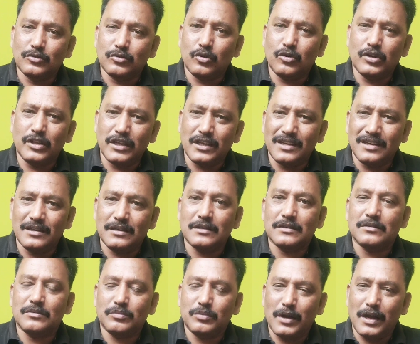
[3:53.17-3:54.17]
தோணி
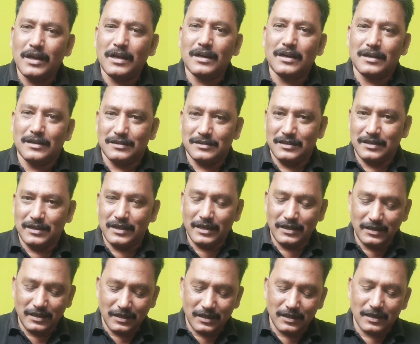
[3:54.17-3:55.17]
இருக்குது பார்க்கலாம்
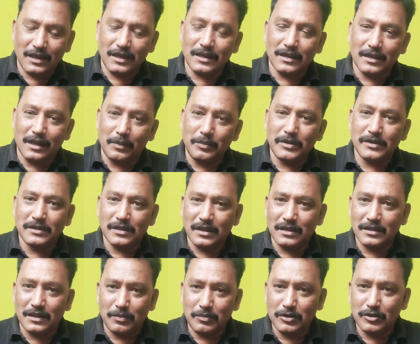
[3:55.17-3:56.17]
ஏன்னு கேட்டிங்கன்னா அமித்ஷா
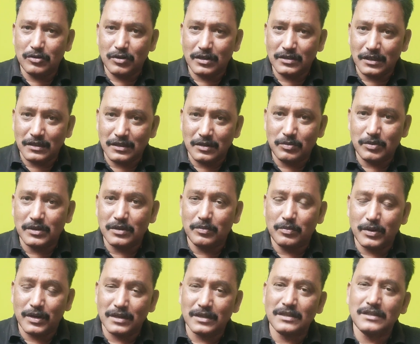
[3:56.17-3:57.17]
தம்பித்துறை சந்திப்புக்கு
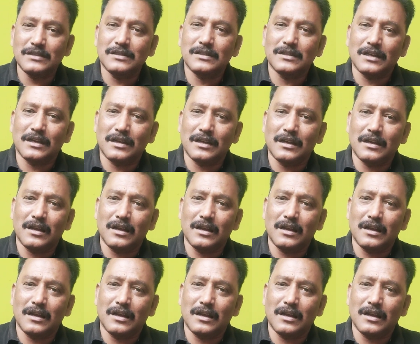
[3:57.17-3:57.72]
பிறகு இந்த